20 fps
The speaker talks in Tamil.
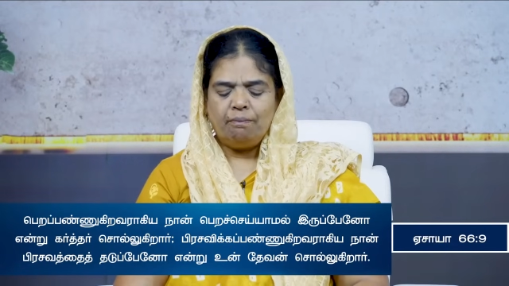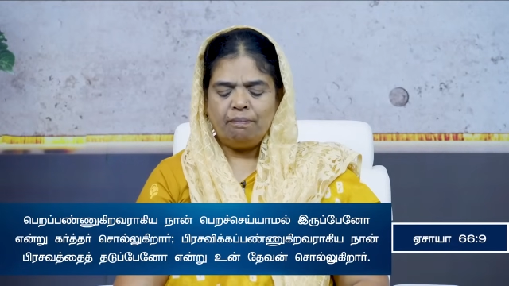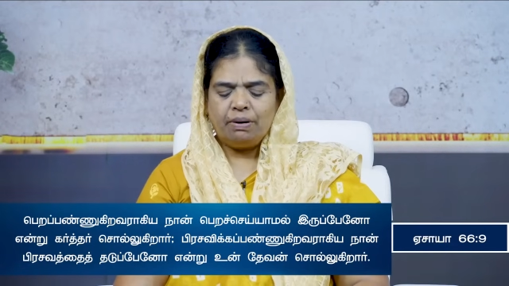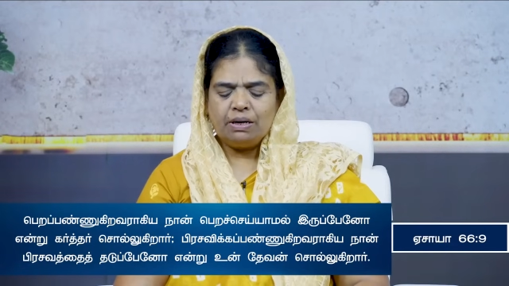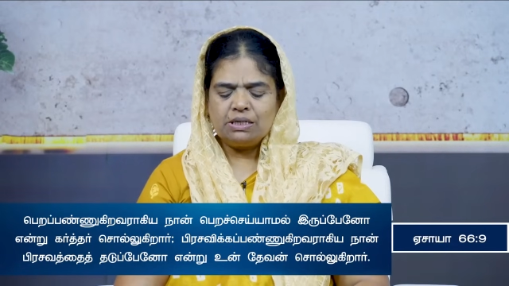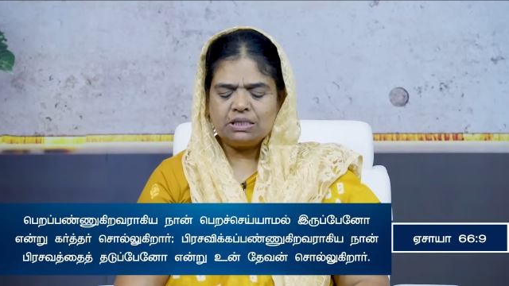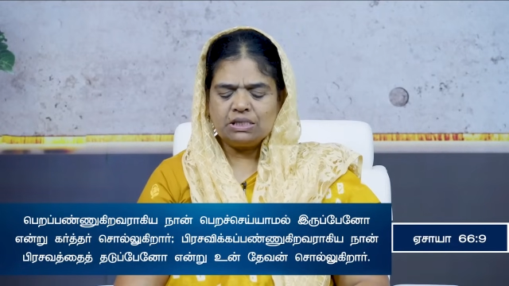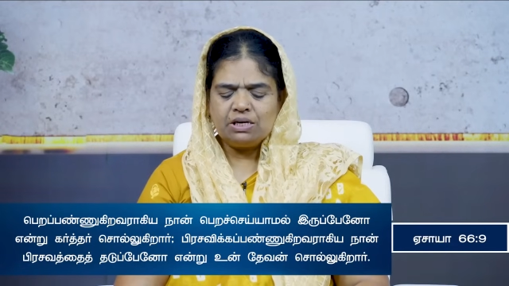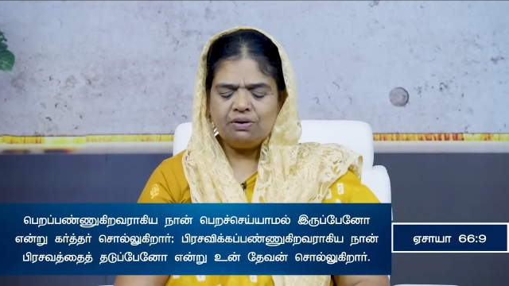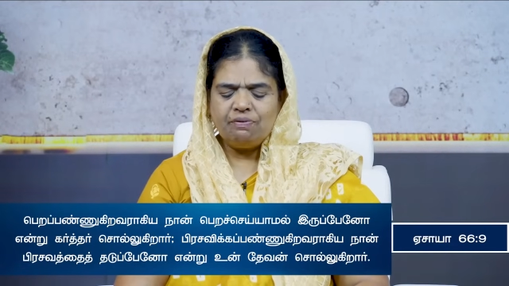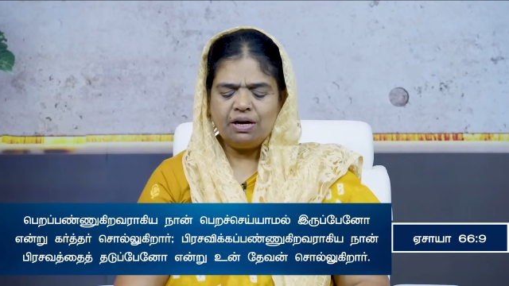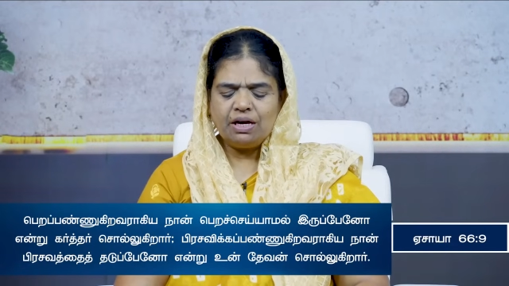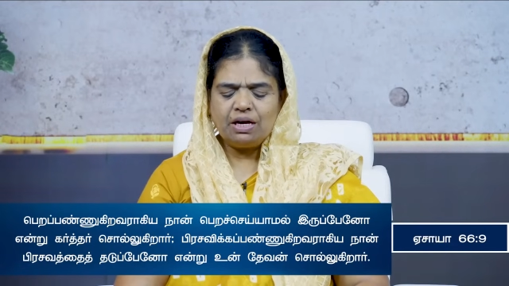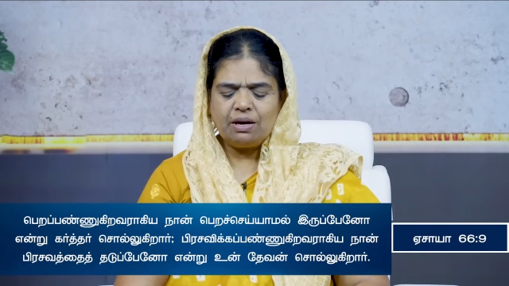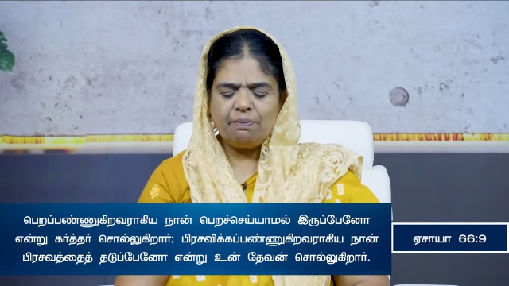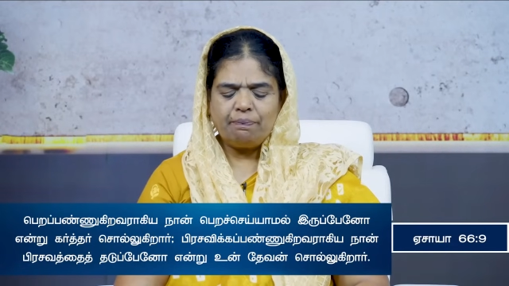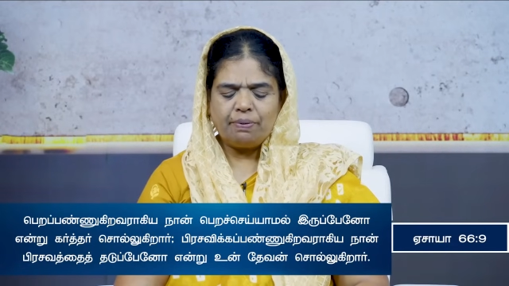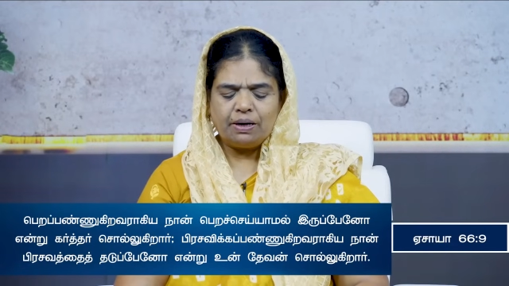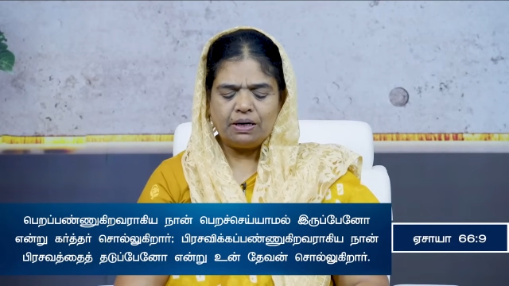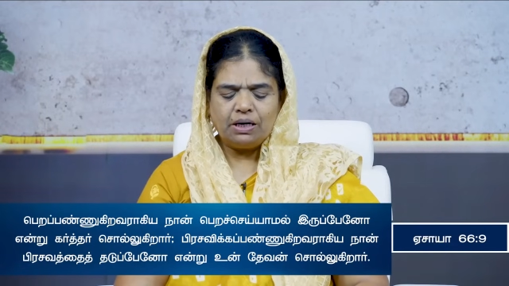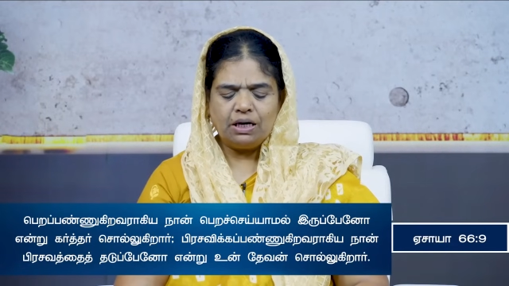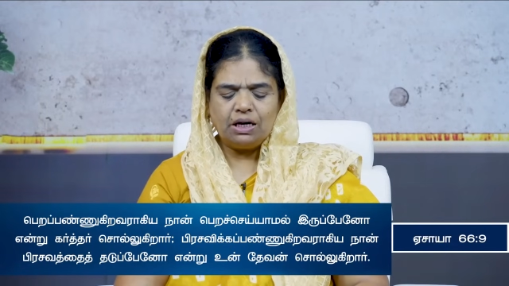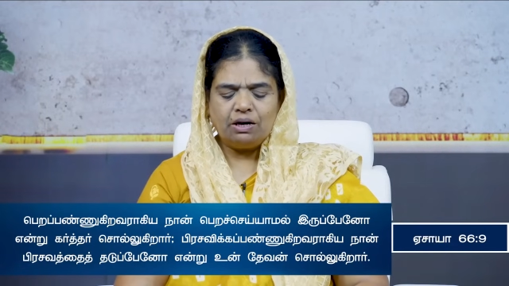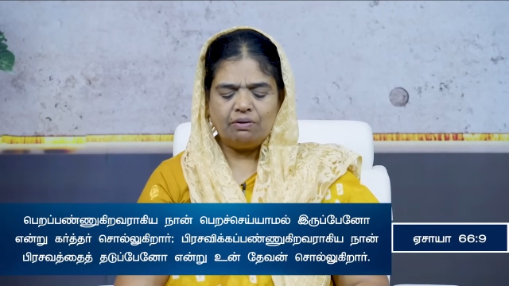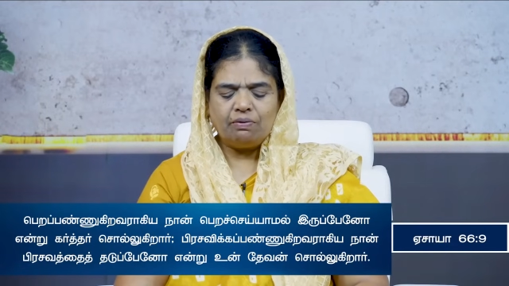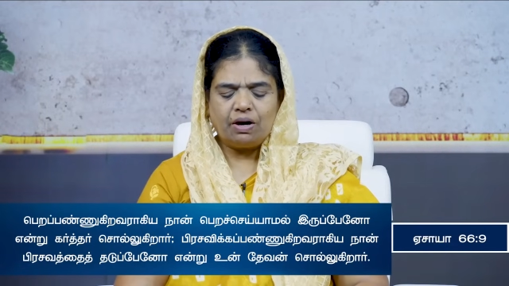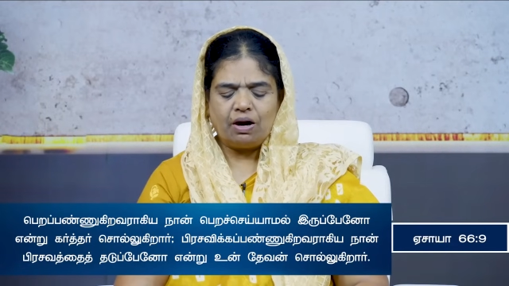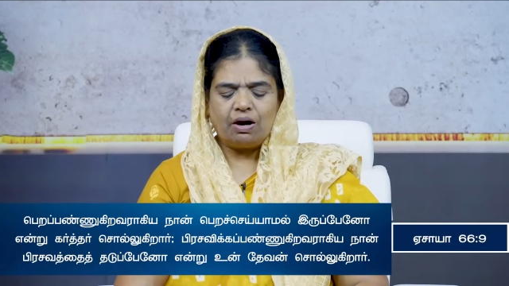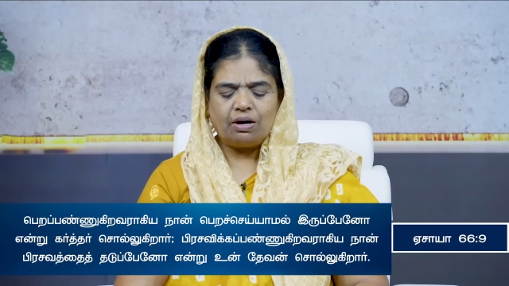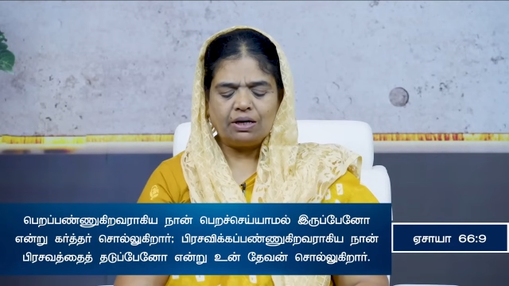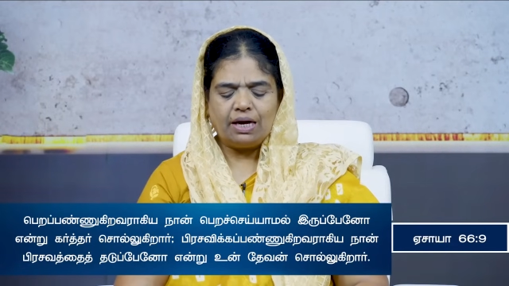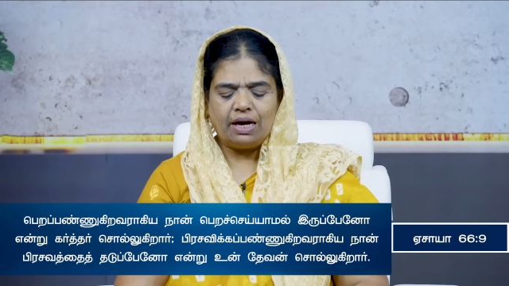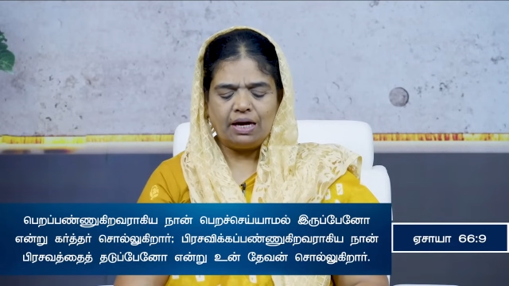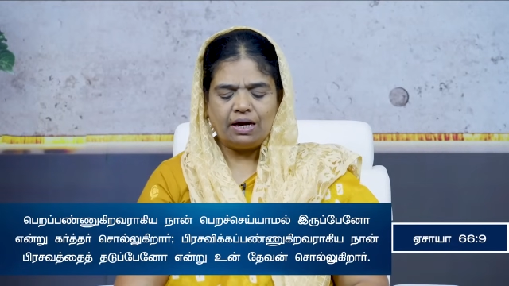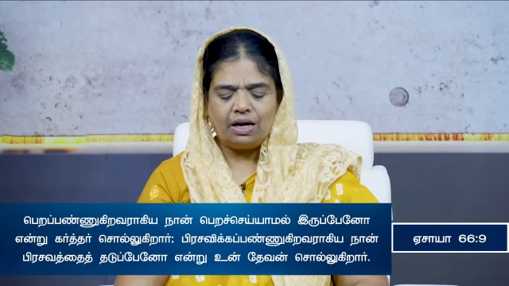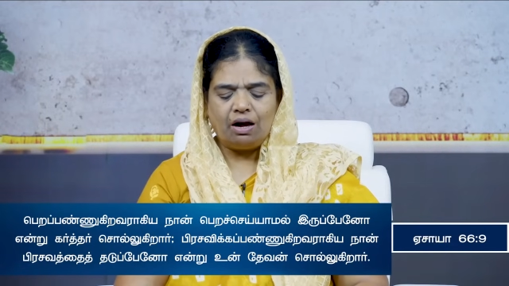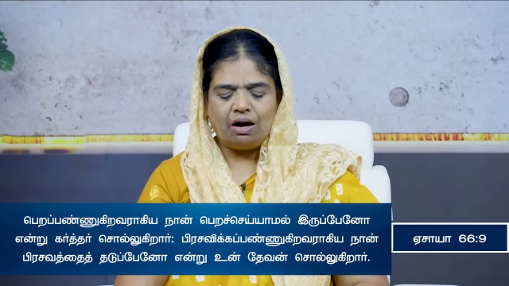பிரசவிக்க பண்ணுகிறவராகிய